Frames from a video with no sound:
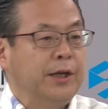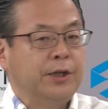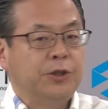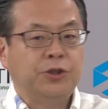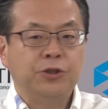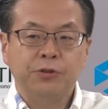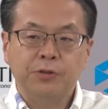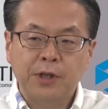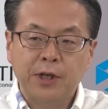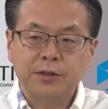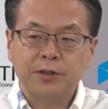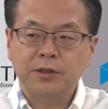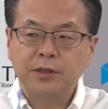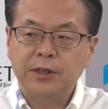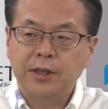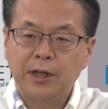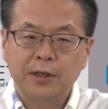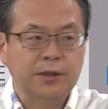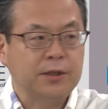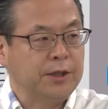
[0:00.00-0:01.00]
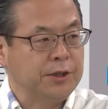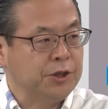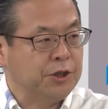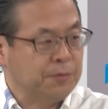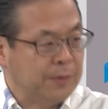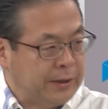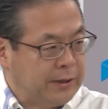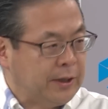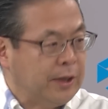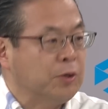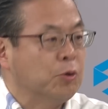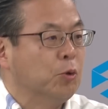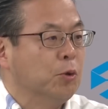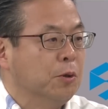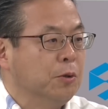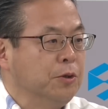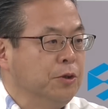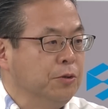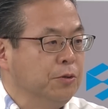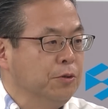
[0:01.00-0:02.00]
10月になってしまった
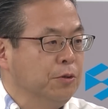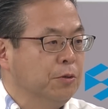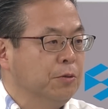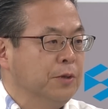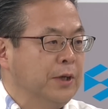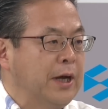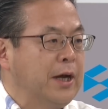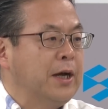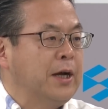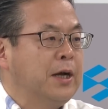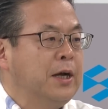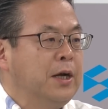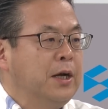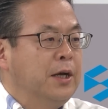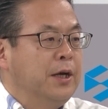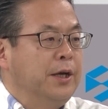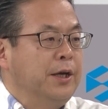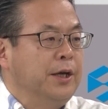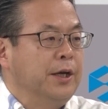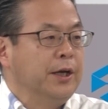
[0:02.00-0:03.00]
というような、